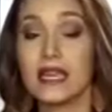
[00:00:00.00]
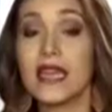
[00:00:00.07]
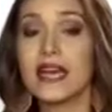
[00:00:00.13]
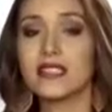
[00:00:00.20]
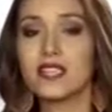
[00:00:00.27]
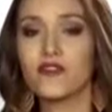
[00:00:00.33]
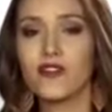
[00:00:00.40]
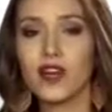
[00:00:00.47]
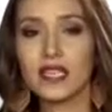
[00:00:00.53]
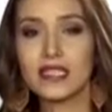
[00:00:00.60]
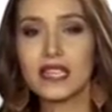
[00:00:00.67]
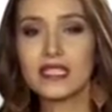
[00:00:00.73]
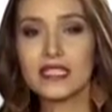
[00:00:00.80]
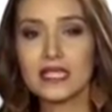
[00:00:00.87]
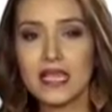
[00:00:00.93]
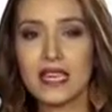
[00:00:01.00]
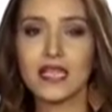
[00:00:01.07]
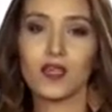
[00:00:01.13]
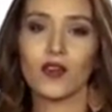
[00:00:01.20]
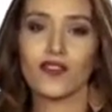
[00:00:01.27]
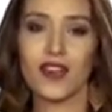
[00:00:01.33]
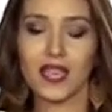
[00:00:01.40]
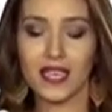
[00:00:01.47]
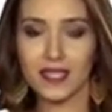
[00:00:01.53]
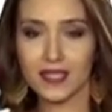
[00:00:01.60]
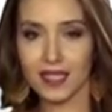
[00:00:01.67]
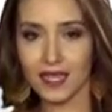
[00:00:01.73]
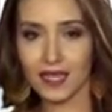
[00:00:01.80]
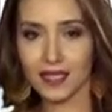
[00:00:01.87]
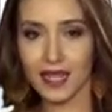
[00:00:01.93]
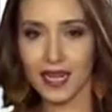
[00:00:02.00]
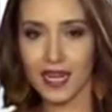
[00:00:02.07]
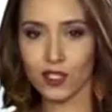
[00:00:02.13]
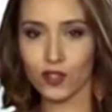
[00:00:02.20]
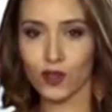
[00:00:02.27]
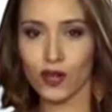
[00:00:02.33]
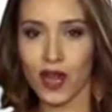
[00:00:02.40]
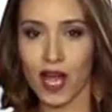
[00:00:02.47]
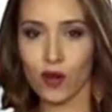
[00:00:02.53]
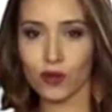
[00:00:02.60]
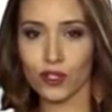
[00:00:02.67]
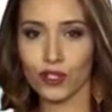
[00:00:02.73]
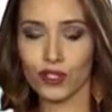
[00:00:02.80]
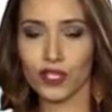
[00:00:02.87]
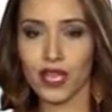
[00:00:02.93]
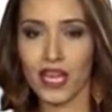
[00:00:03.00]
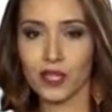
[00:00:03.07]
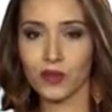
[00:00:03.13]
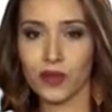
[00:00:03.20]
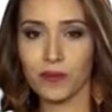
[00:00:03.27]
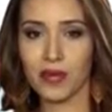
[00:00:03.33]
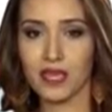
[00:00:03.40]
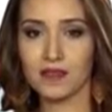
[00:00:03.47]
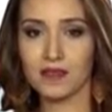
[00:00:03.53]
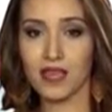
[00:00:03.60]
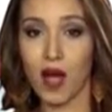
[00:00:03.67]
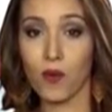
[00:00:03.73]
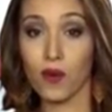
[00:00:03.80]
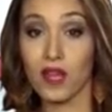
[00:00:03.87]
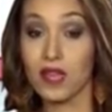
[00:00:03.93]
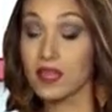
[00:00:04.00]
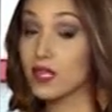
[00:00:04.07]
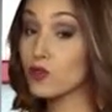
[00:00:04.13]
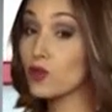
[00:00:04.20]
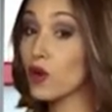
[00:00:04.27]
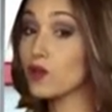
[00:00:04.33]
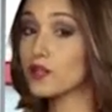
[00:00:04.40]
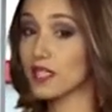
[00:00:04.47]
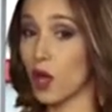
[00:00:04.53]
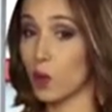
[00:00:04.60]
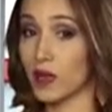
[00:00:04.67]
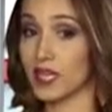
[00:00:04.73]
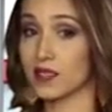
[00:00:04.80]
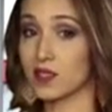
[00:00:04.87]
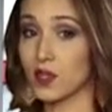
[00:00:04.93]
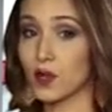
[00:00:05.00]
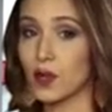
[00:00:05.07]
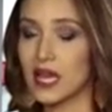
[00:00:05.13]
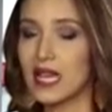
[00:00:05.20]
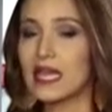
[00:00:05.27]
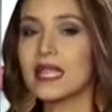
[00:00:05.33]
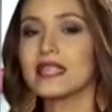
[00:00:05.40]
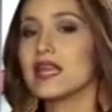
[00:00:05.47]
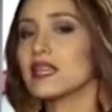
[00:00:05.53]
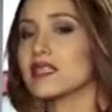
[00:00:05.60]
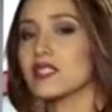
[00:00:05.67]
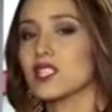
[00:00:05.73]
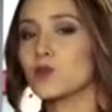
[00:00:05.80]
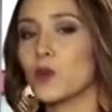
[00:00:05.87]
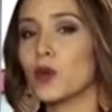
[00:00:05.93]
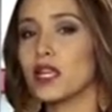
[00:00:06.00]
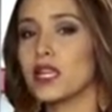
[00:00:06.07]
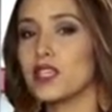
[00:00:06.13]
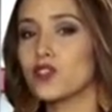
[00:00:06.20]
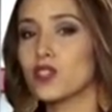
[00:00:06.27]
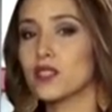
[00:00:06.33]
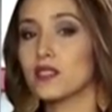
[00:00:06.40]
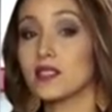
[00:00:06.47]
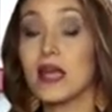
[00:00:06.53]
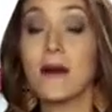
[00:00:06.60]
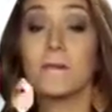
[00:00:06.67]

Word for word: E esta foi a terceira Conferência Internacional de Direito Ambiental que trouxe ao Brasil lideranças políticas,